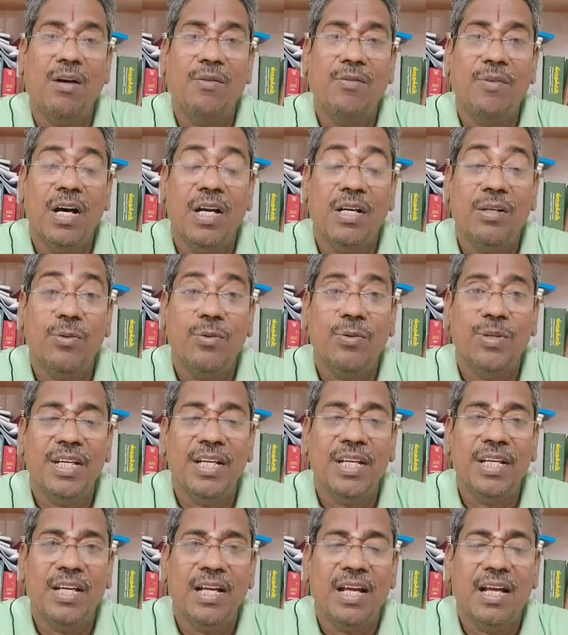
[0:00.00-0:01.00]

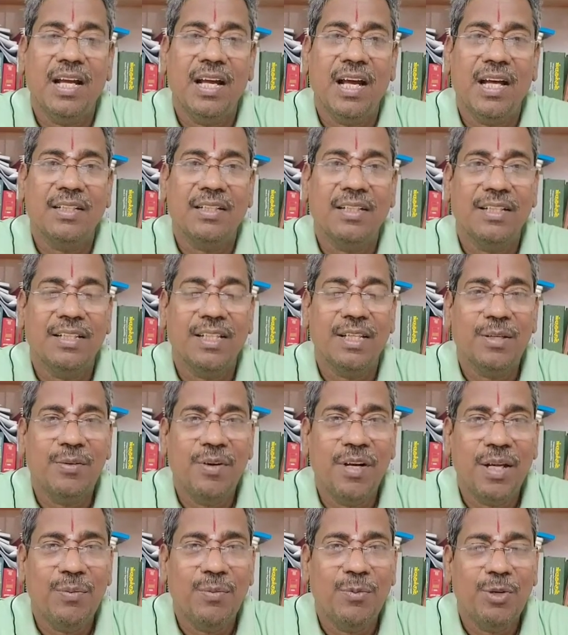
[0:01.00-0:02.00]
ஆழ்வார்களுடைய அந்த
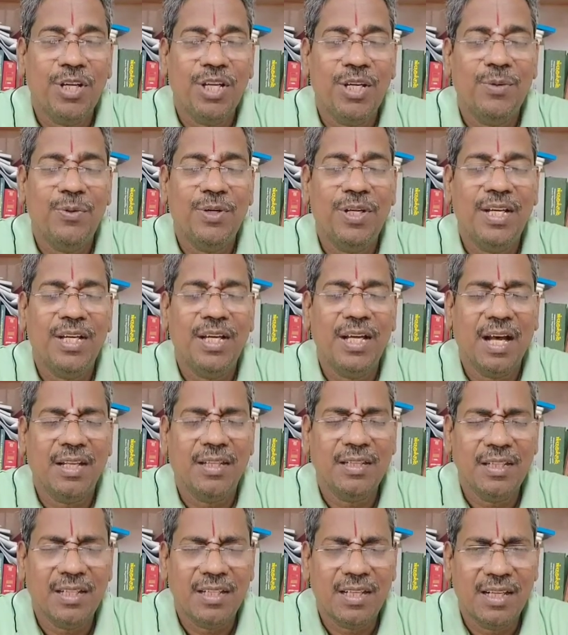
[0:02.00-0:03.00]
திருவாய்மொழியினுடைய
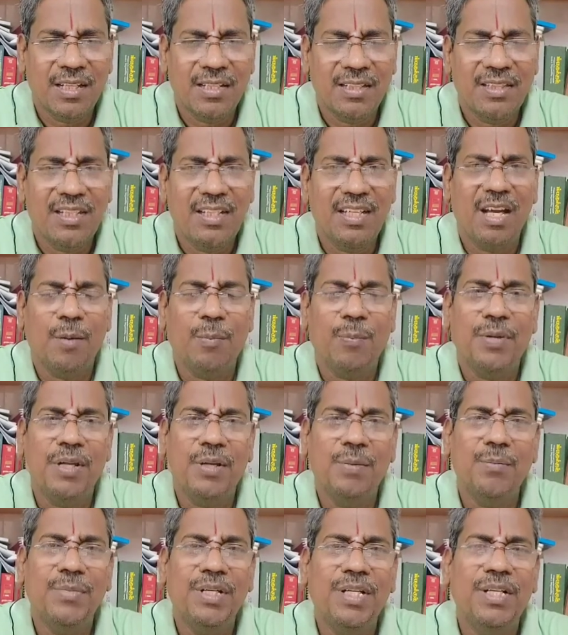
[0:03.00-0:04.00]
அந்த கருத்தை
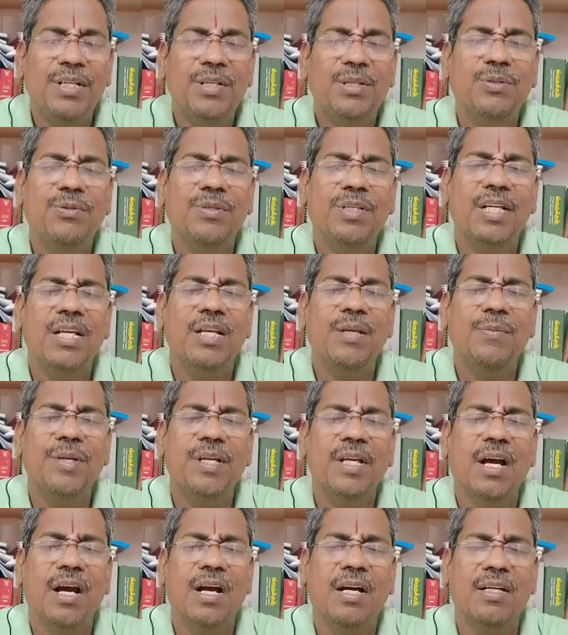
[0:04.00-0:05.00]
அப்படியே மீண்டும்
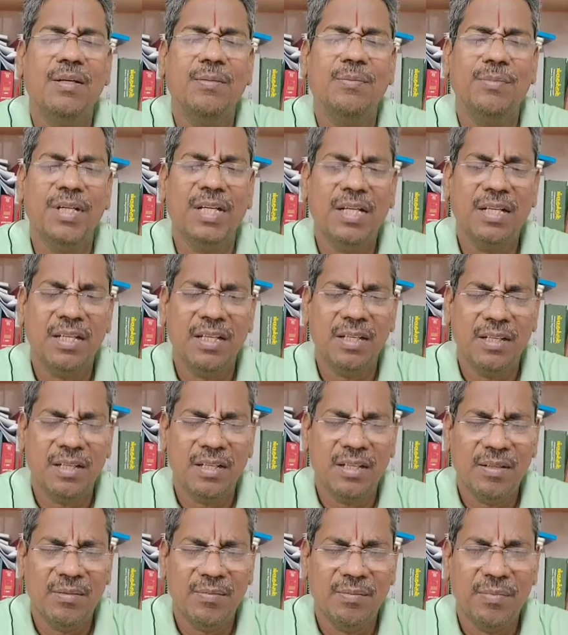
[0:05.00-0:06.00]
எளிமையாக மிக
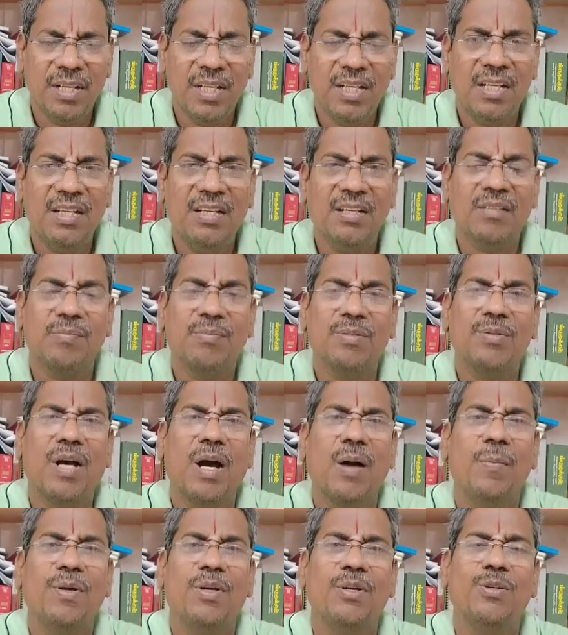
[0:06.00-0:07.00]
மிக
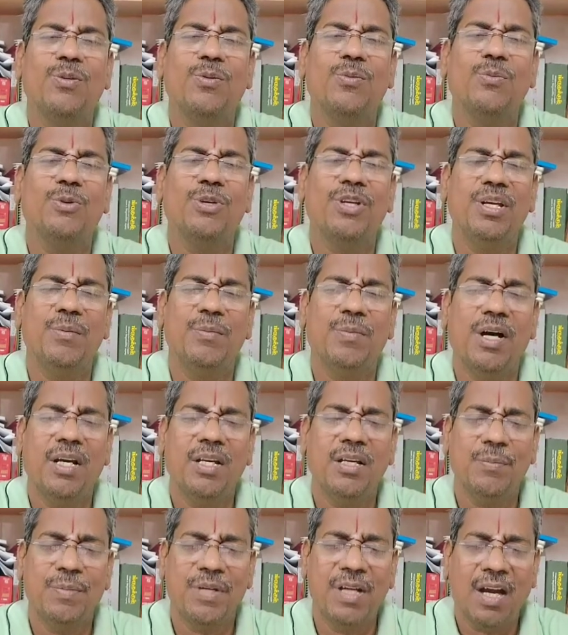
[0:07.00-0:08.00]
சாமரனுக்கும்
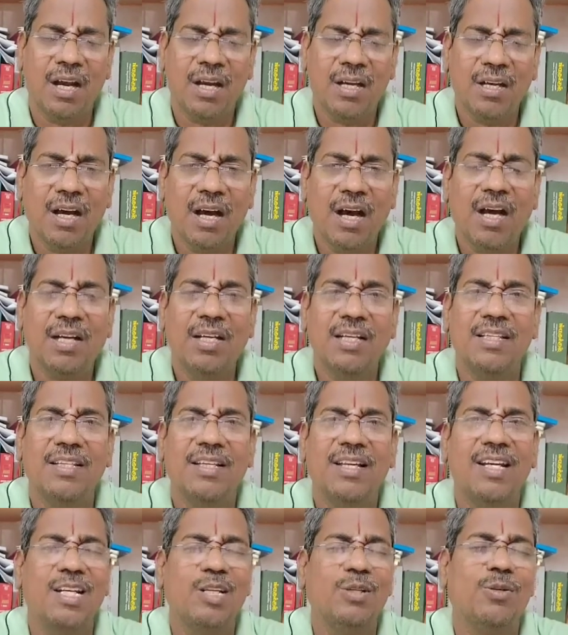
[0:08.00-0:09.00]
புரியுமாறு இப்படி அழகாக இந்த
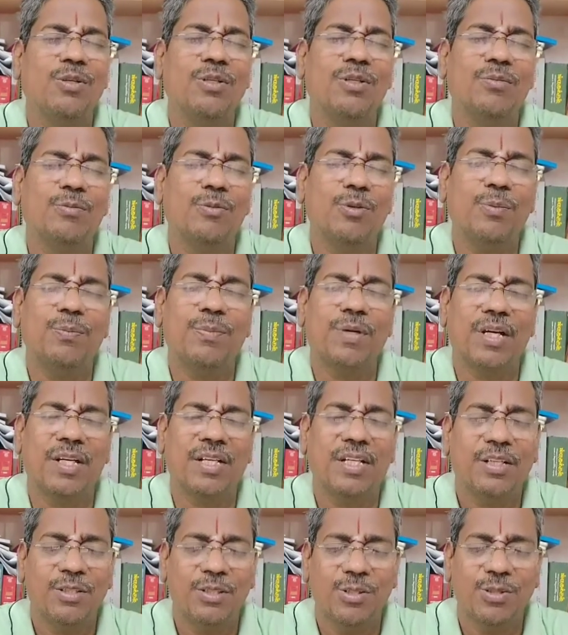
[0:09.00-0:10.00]
இடைநிலை கோட்பாடை
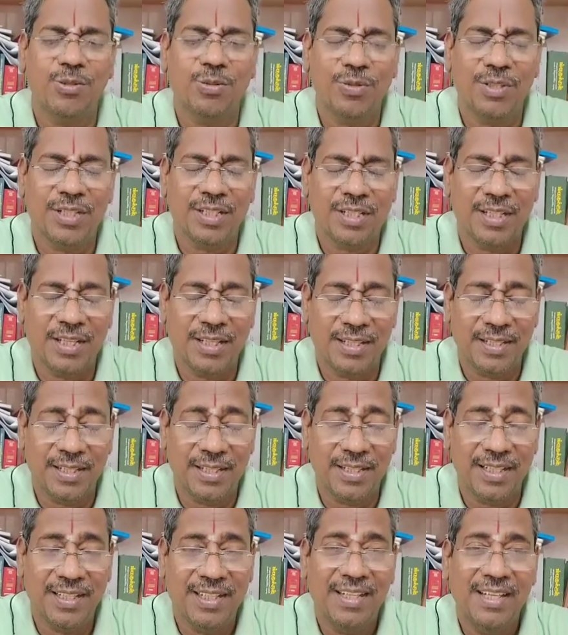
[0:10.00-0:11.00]
எடுத்து சொல்வதற்காக
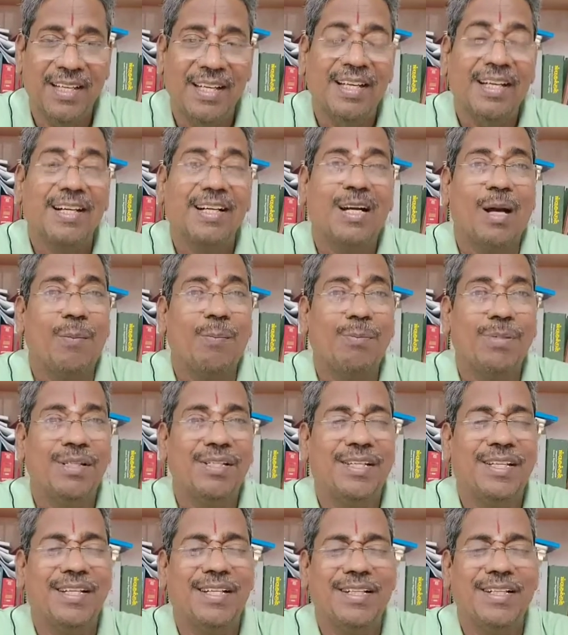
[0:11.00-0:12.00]

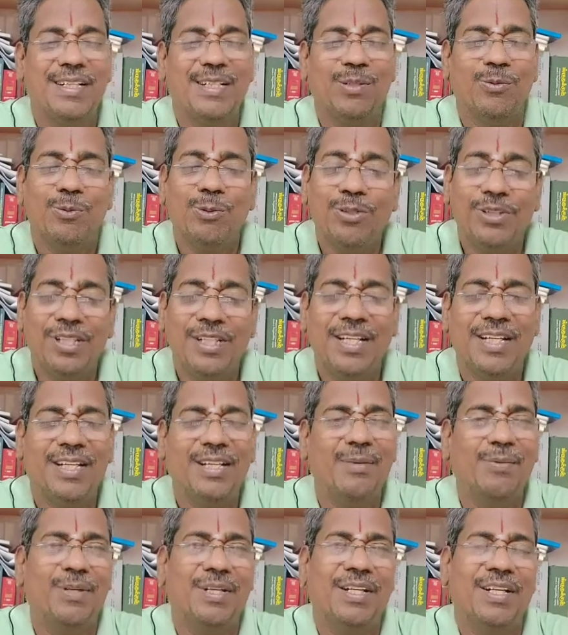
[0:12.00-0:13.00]
கம்பர் செய்கின்ற உத்தி
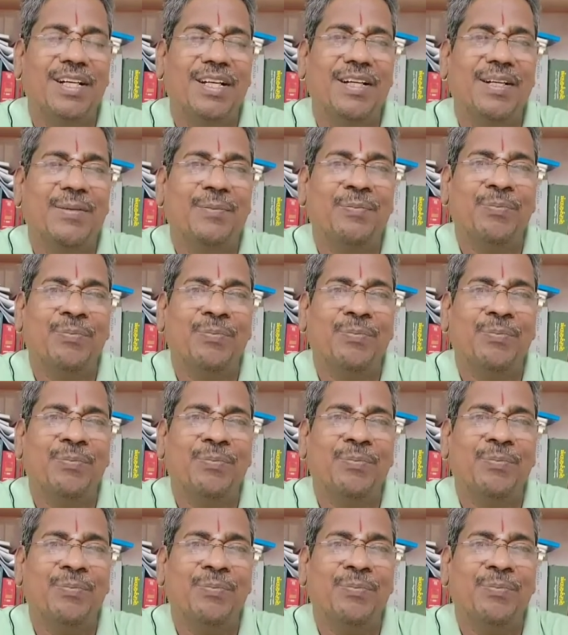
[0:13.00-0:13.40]
என்ன அப்படின்னா